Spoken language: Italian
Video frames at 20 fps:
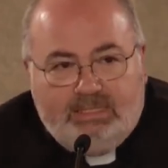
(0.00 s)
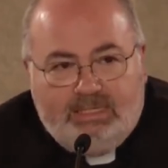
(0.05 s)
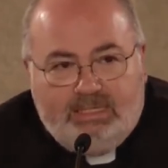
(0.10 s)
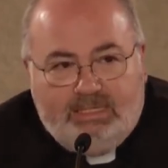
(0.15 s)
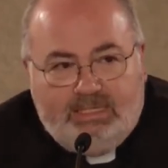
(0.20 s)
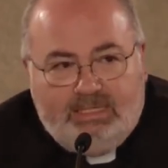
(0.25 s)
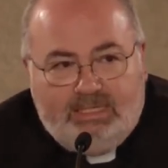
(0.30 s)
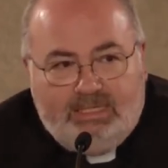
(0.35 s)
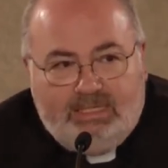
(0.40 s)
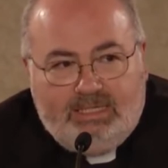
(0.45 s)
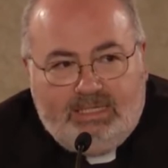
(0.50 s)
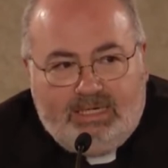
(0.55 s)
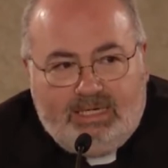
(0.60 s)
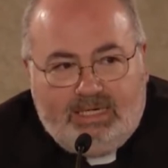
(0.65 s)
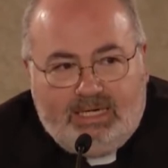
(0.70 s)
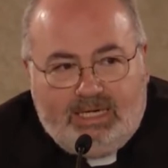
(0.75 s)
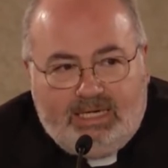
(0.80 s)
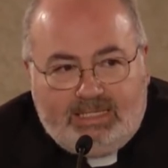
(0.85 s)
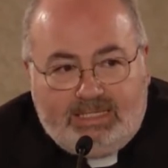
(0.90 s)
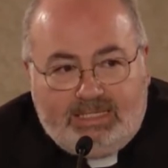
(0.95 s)
Eh,
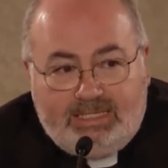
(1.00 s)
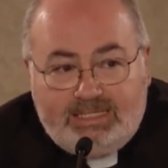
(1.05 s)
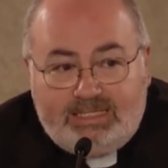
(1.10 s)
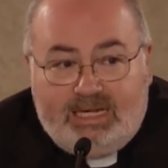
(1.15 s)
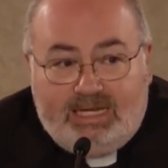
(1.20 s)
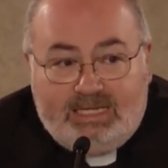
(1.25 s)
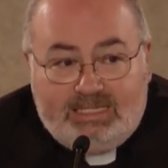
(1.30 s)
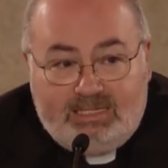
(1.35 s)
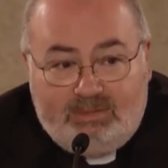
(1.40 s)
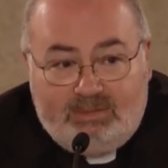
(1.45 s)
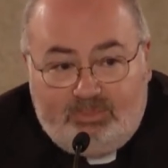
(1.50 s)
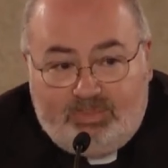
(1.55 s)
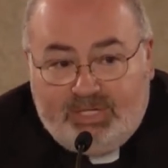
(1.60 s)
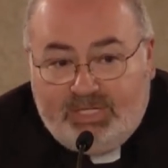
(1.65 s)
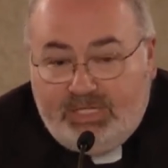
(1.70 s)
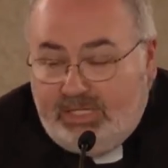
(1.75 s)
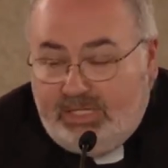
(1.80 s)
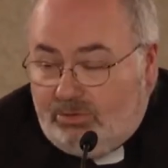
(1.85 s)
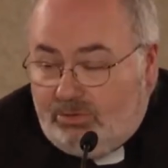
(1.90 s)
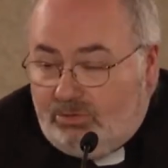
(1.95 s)
la Chiesa l'ha sempre
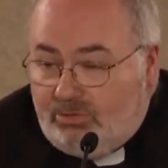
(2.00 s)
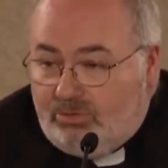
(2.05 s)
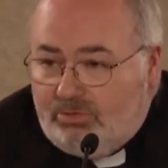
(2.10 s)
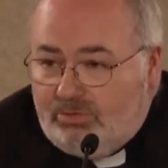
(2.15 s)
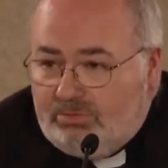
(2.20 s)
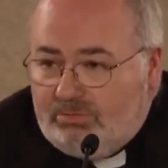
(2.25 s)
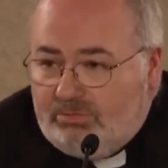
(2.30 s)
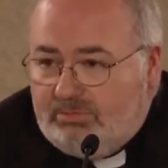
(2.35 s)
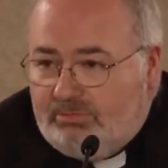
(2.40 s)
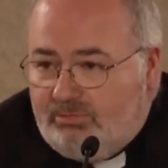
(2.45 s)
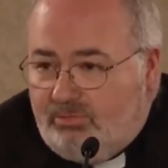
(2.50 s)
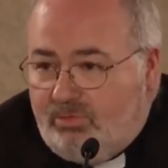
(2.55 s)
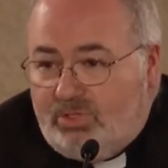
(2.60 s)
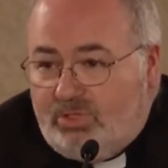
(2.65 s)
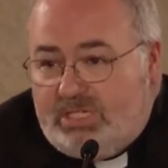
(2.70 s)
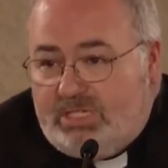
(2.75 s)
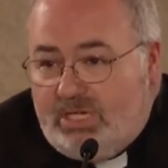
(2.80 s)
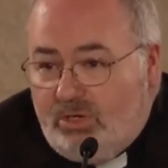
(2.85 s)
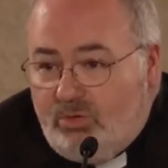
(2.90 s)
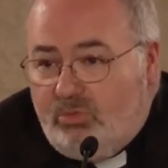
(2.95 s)
detto,
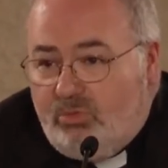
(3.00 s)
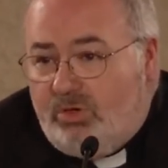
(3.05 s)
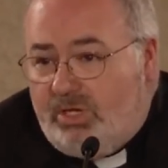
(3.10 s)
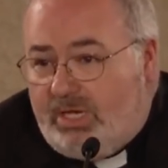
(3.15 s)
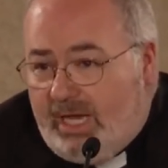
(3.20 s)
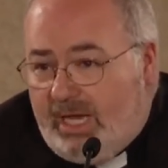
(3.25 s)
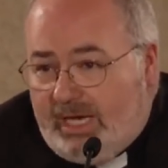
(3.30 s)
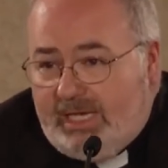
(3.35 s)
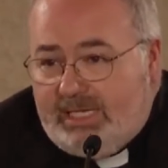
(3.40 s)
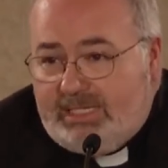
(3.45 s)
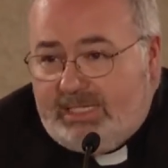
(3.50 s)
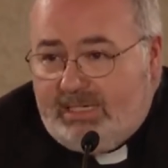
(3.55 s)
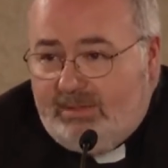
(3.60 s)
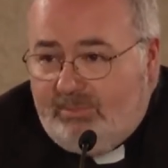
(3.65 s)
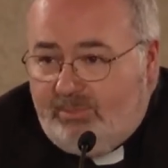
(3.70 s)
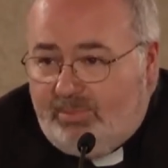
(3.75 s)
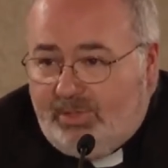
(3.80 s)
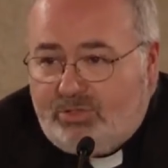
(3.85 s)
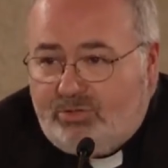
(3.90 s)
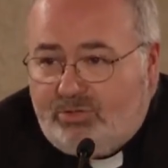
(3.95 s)
forse è l'unica che ha
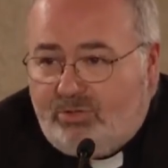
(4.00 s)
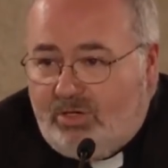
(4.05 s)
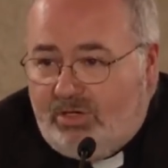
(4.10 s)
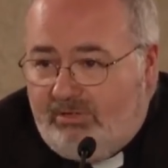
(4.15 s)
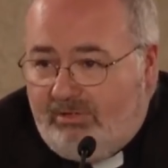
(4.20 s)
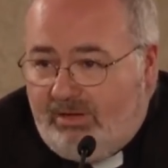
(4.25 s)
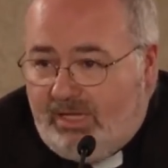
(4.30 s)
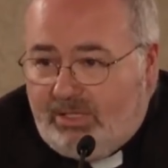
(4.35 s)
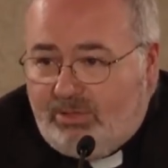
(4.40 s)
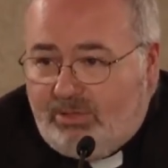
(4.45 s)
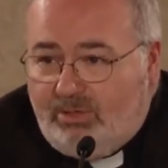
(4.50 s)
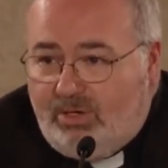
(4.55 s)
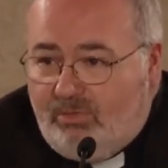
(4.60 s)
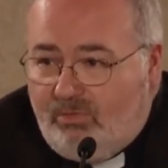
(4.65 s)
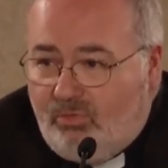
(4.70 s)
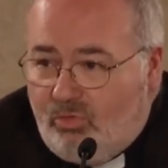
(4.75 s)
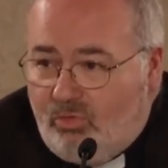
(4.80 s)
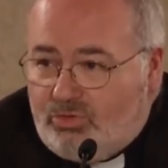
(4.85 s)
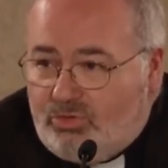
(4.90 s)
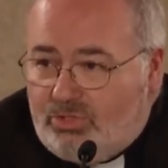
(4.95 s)
sempre sollevato la
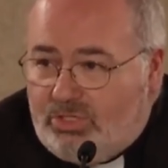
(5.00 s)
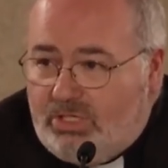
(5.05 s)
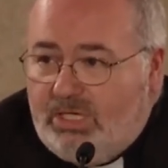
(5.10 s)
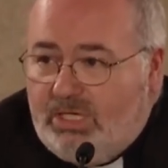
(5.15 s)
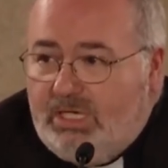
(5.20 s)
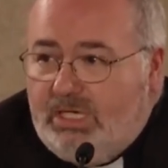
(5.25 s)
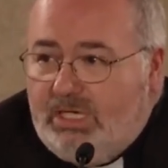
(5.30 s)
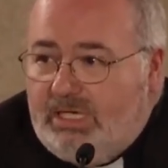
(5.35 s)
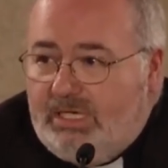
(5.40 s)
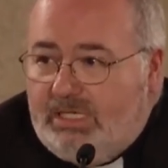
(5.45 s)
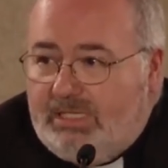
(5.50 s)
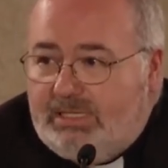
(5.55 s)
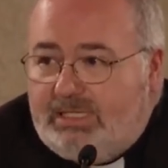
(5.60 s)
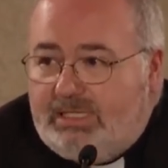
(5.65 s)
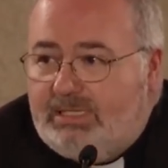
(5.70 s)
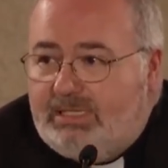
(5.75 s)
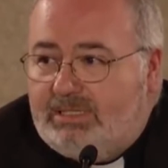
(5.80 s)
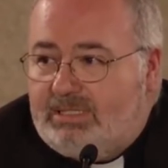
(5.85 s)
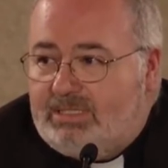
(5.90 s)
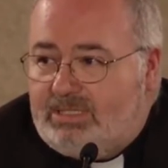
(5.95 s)
voce in
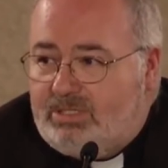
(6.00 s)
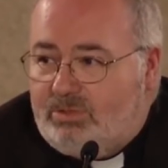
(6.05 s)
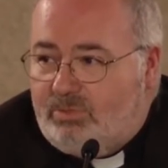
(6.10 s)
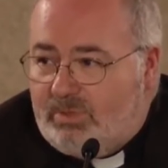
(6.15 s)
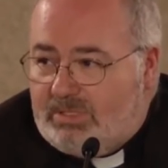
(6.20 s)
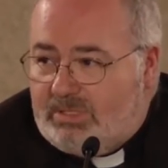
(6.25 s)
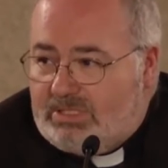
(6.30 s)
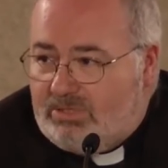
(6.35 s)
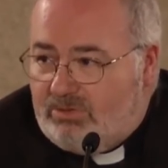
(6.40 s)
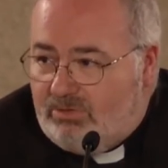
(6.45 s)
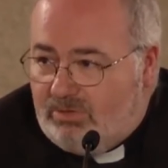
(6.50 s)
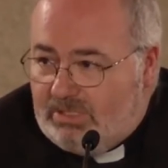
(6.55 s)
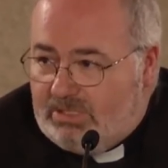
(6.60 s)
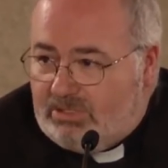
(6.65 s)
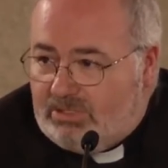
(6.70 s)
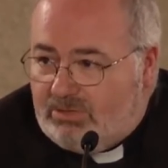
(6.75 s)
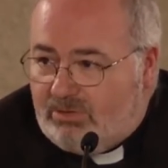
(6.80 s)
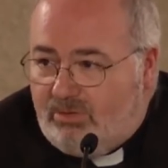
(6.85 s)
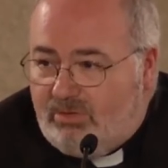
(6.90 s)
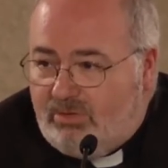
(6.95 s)
tante situazioni
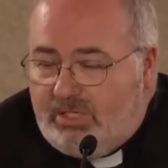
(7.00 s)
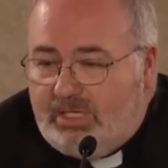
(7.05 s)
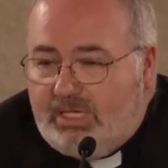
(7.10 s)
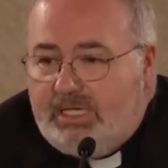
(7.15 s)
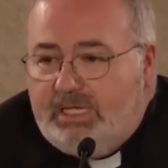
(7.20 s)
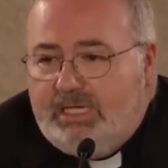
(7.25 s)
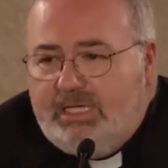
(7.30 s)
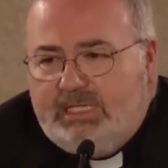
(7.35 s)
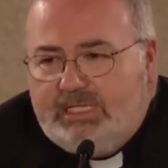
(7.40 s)
storiche.